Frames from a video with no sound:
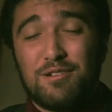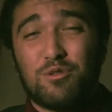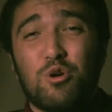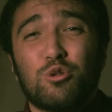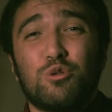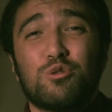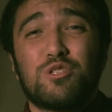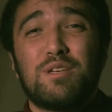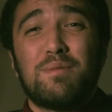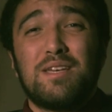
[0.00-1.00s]
Gördüğünüz
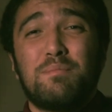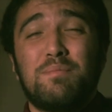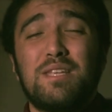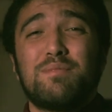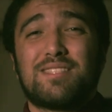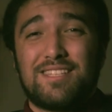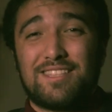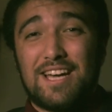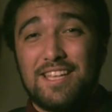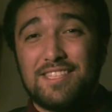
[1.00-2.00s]
gibi bir mısır
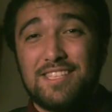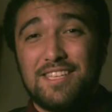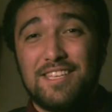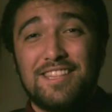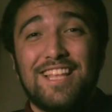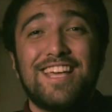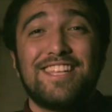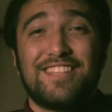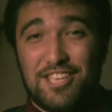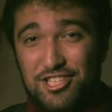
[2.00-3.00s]
tanesi
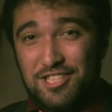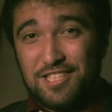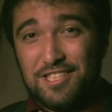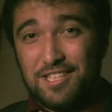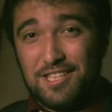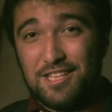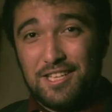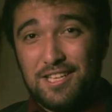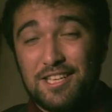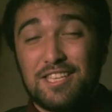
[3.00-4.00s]
neleri değiştirdi?
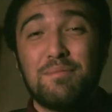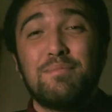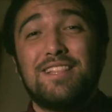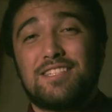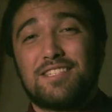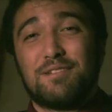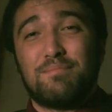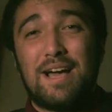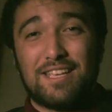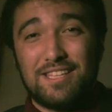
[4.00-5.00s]
Kim bilir
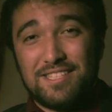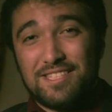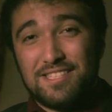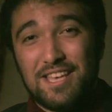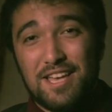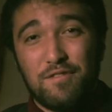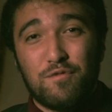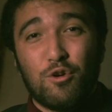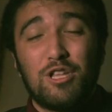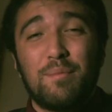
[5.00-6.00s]
belki de siz de
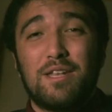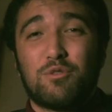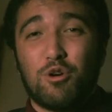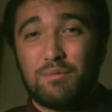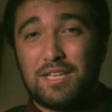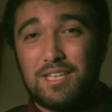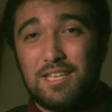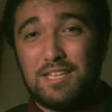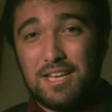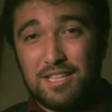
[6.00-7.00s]
Komla
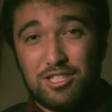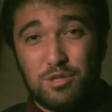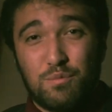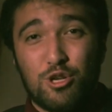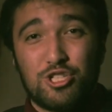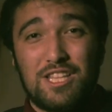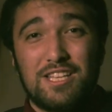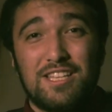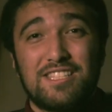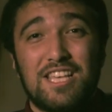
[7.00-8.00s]
yaratıcı projelere
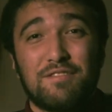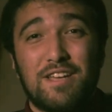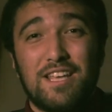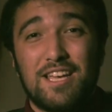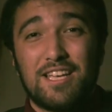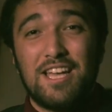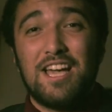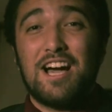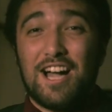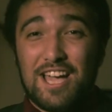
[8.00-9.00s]
destek vererek
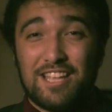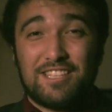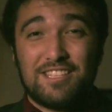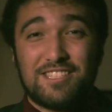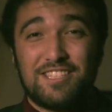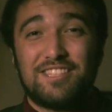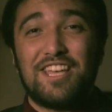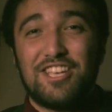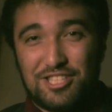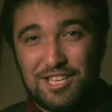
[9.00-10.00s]
hayatınızı
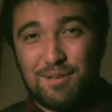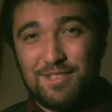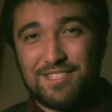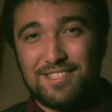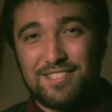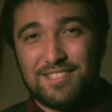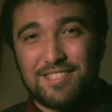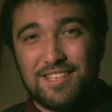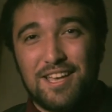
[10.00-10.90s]
değiştirebilirsiniz.